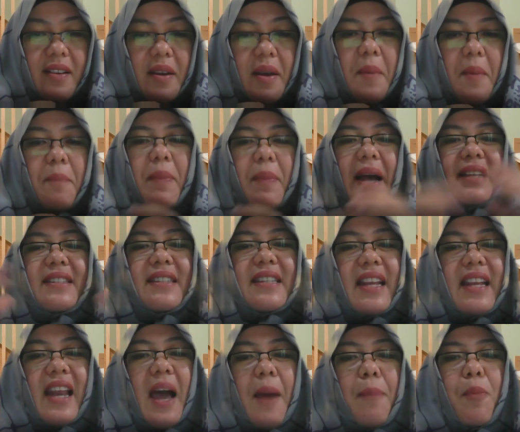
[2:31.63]

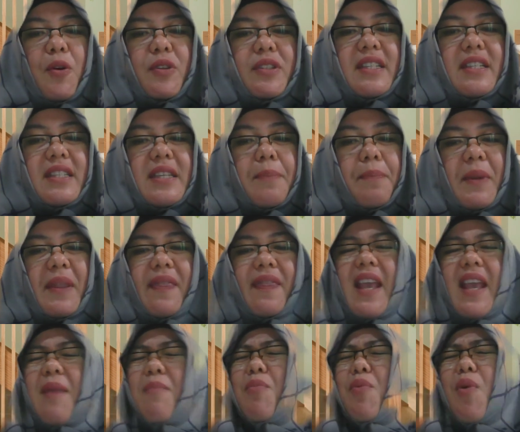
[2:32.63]
pastilah posisi
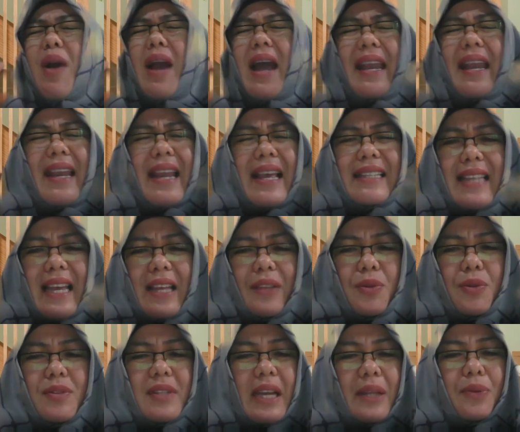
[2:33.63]
penting bukanlah
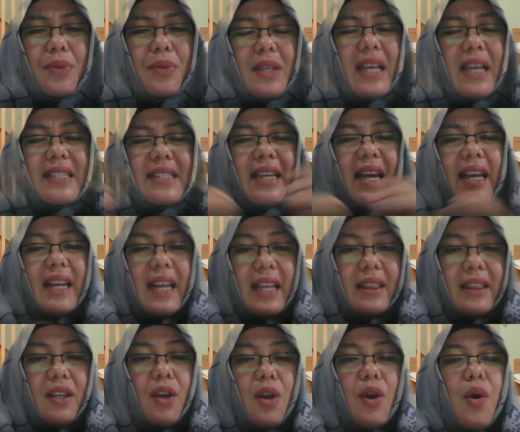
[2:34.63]
satu-satunya syarat
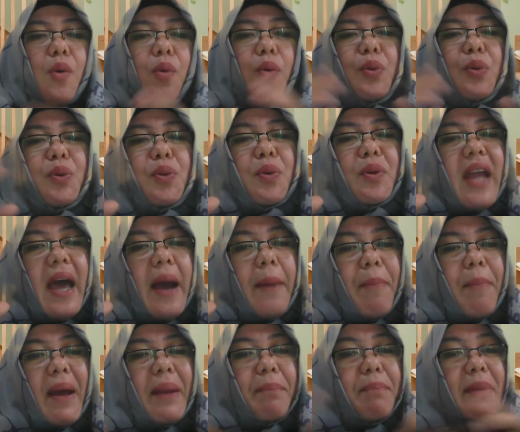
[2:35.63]
untuk
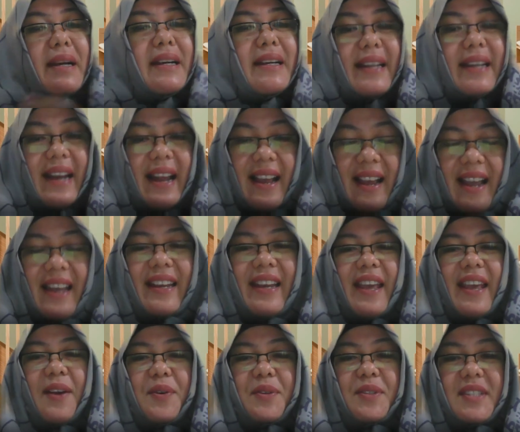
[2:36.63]
dapat menggerakkan
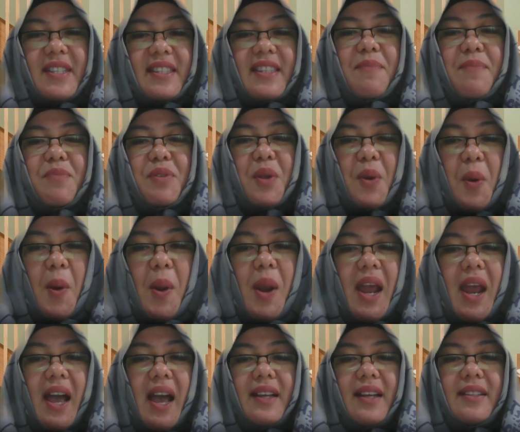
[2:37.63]
ekosistem
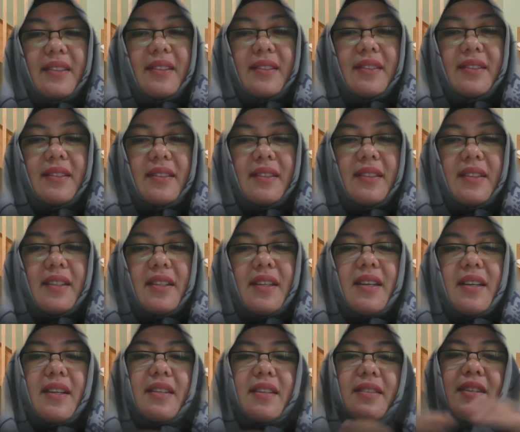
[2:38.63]
sekolah
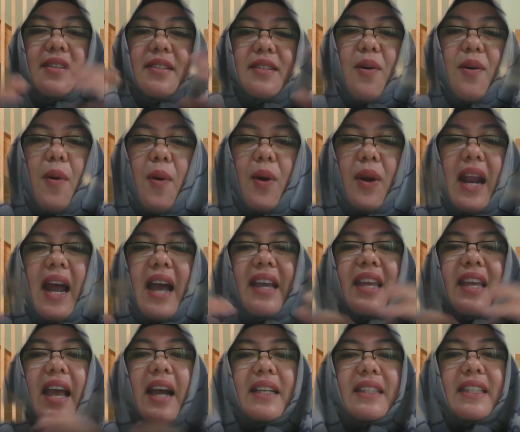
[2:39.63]
Seseorang
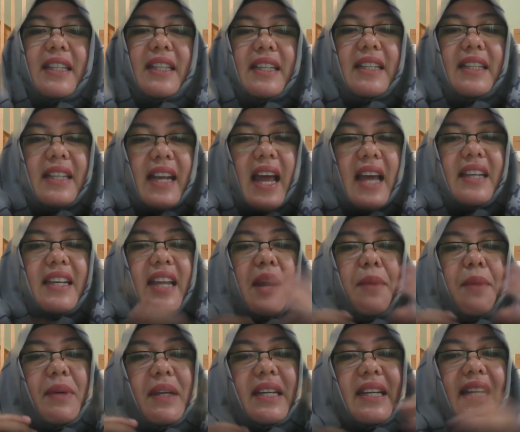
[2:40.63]
yang tergerak
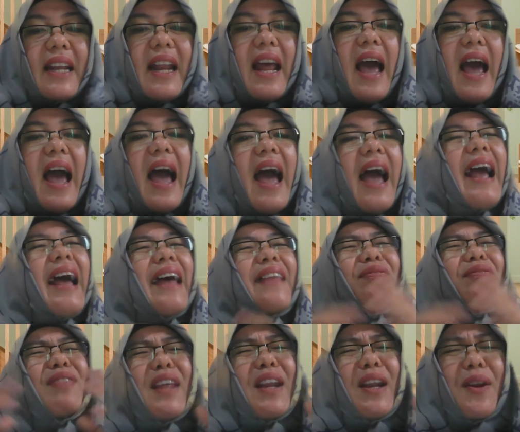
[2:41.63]
dan bergerak
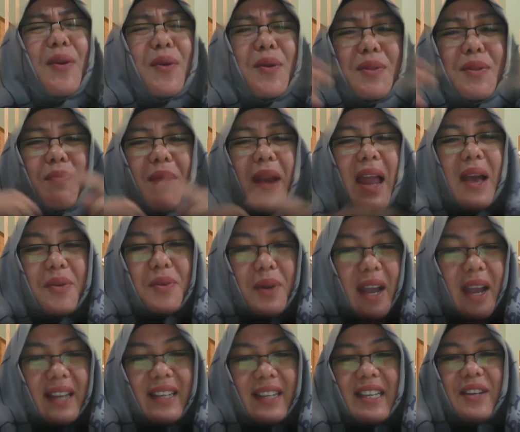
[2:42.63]
akan terus
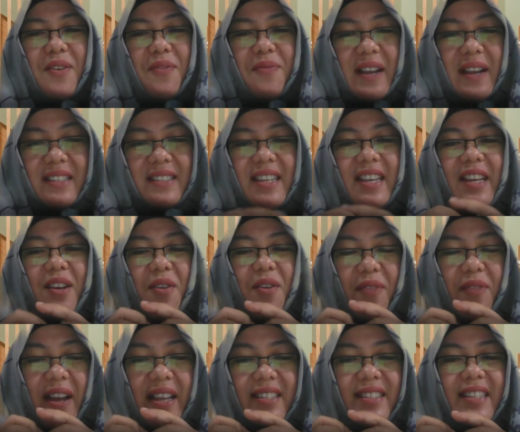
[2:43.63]
melakukan
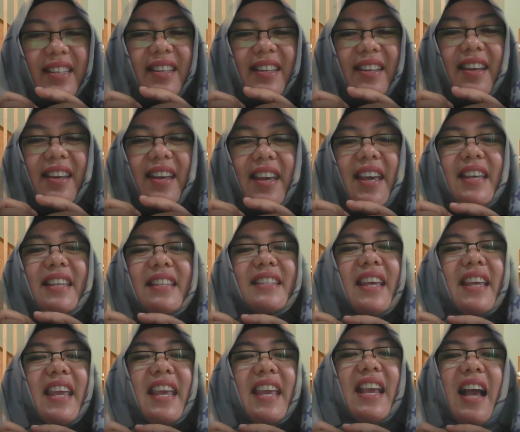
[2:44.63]
inovasi-inovasi,
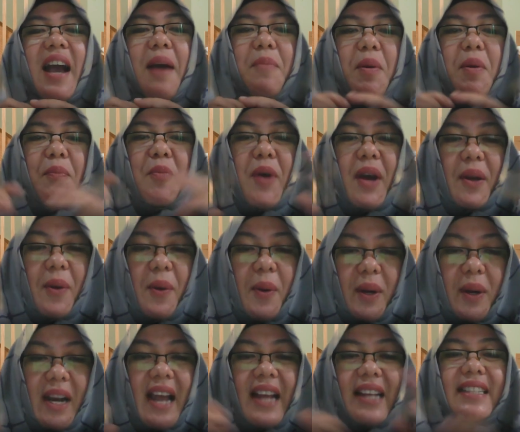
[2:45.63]
sehingga membuat
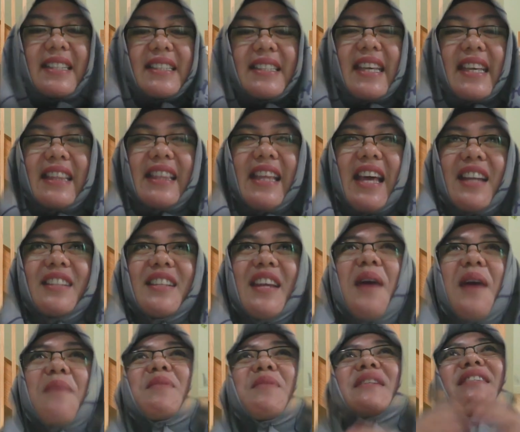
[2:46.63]
orang di
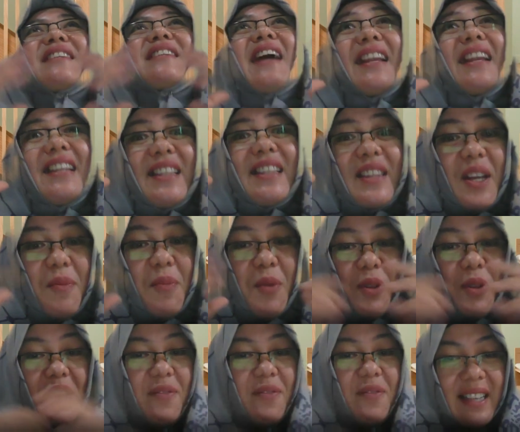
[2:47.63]
sekitarnya menjadi
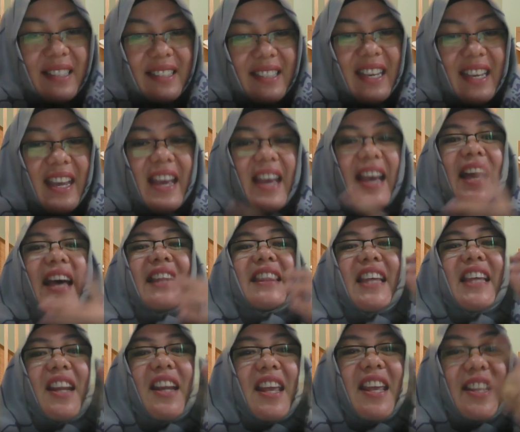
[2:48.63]
termotivasi,
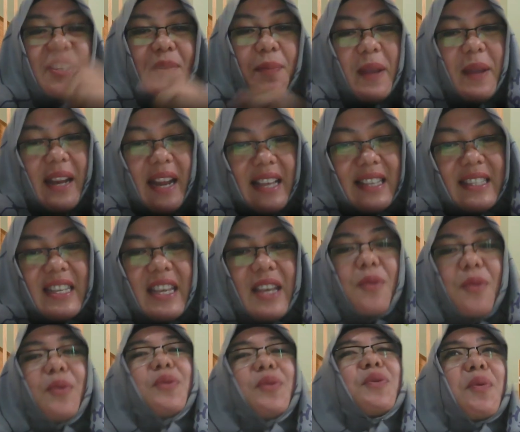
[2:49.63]
terinspirasi
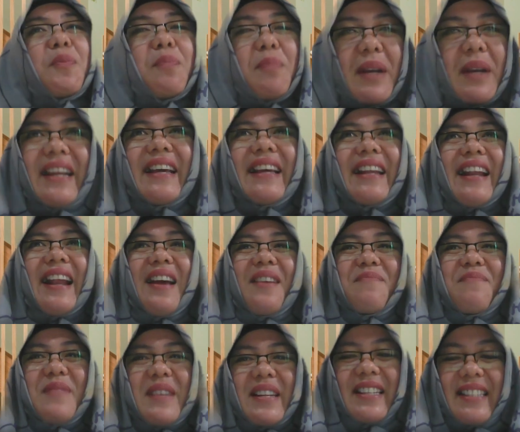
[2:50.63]
untuk bergerak
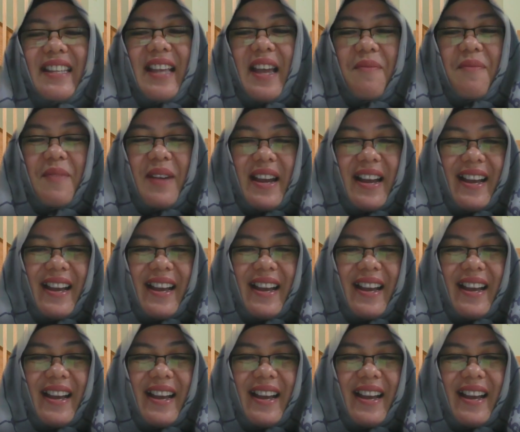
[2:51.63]
bersama.